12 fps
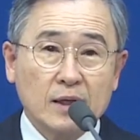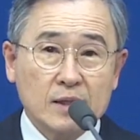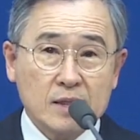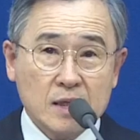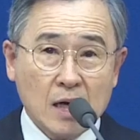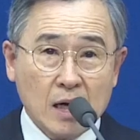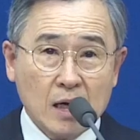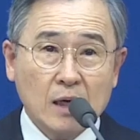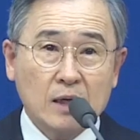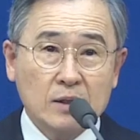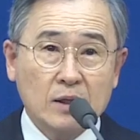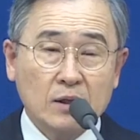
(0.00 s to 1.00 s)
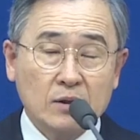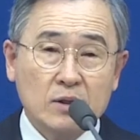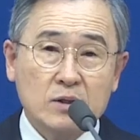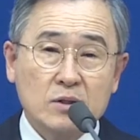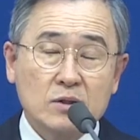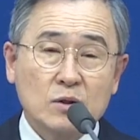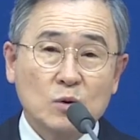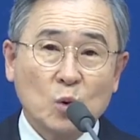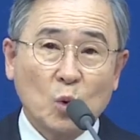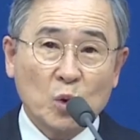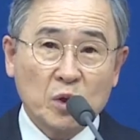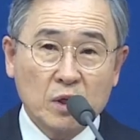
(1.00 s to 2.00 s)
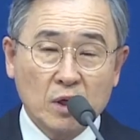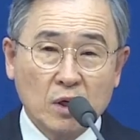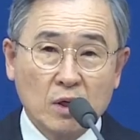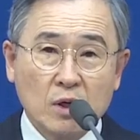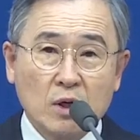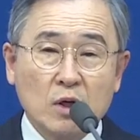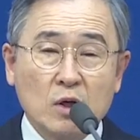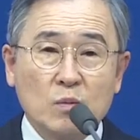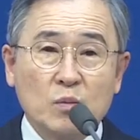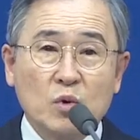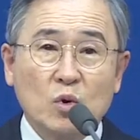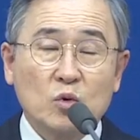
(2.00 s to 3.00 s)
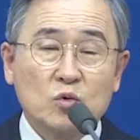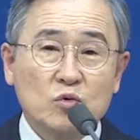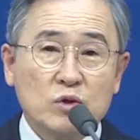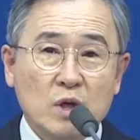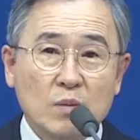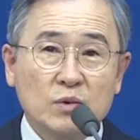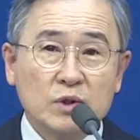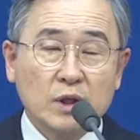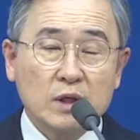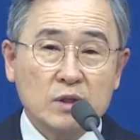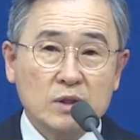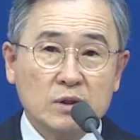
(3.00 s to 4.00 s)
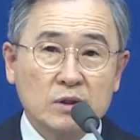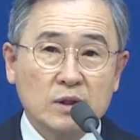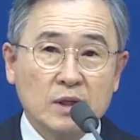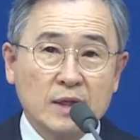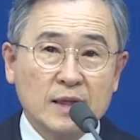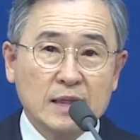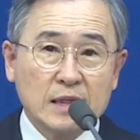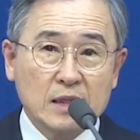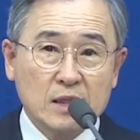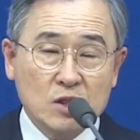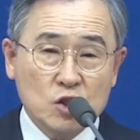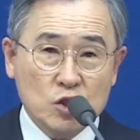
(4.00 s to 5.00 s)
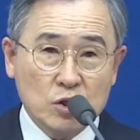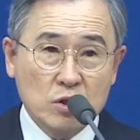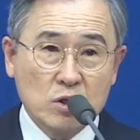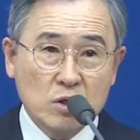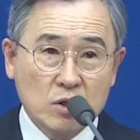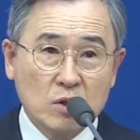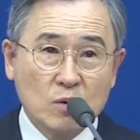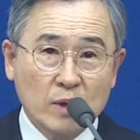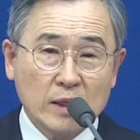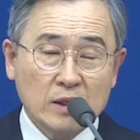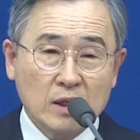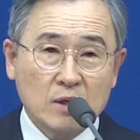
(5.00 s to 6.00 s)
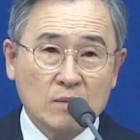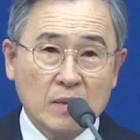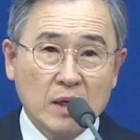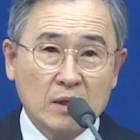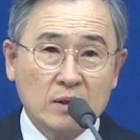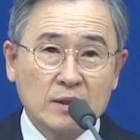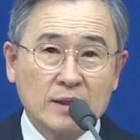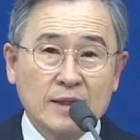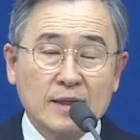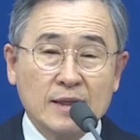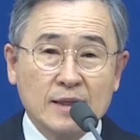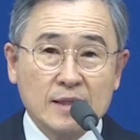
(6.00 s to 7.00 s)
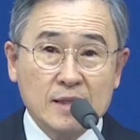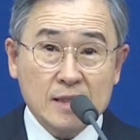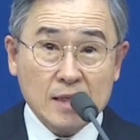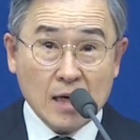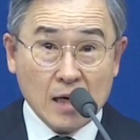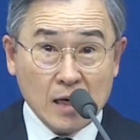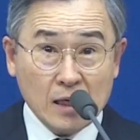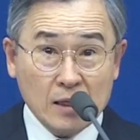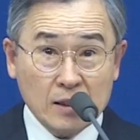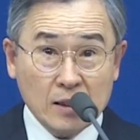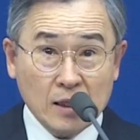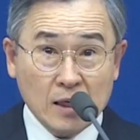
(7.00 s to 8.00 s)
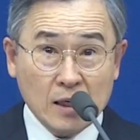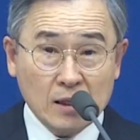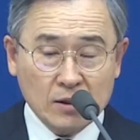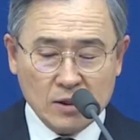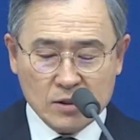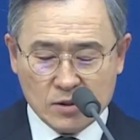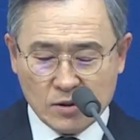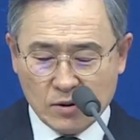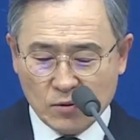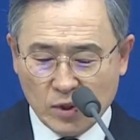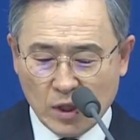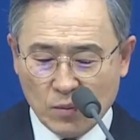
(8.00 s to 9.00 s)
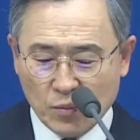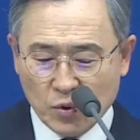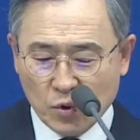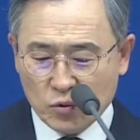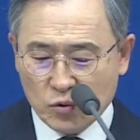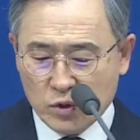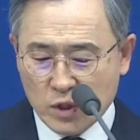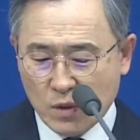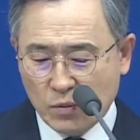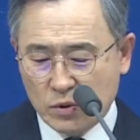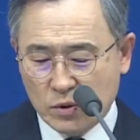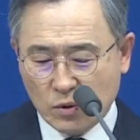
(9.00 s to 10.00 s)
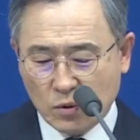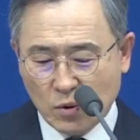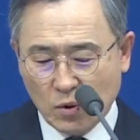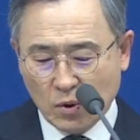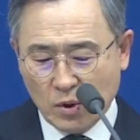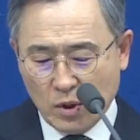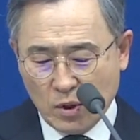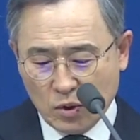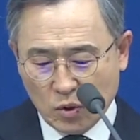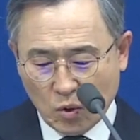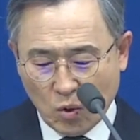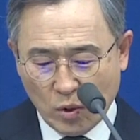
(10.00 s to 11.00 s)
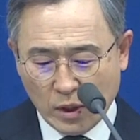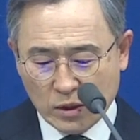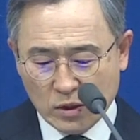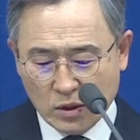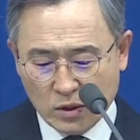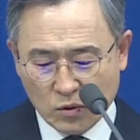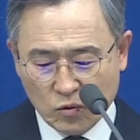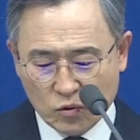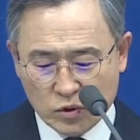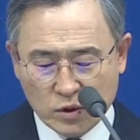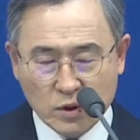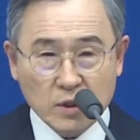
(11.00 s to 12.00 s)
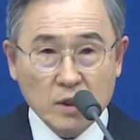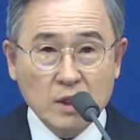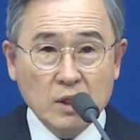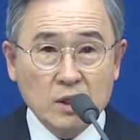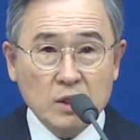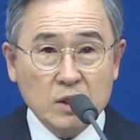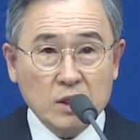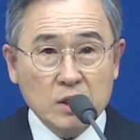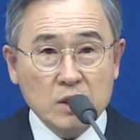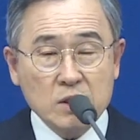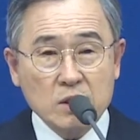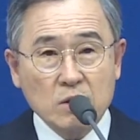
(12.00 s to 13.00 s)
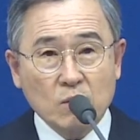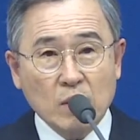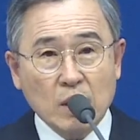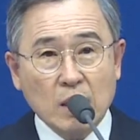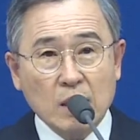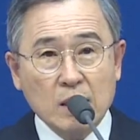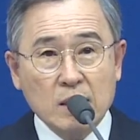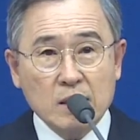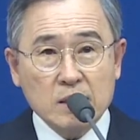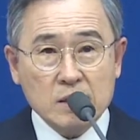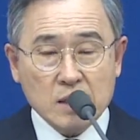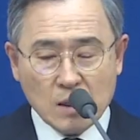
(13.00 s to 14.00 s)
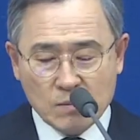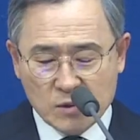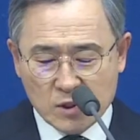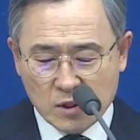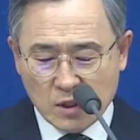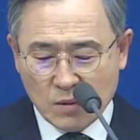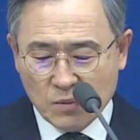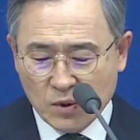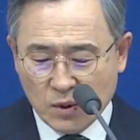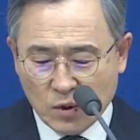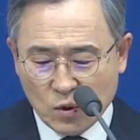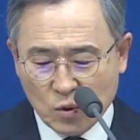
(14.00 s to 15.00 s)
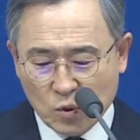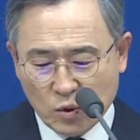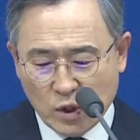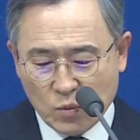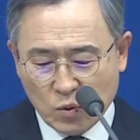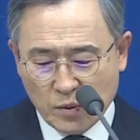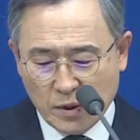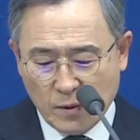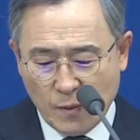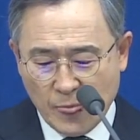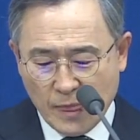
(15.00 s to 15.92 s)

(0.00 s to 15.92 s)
자랑한다. 그래서 저는 오히려 표준 세번역에서는 이 즐거워한다는 말을 자랑한다 그랬어요. 우리 한 표준 세번역으로 똑같은 구절 2절과 3절을 한번 교독해 보면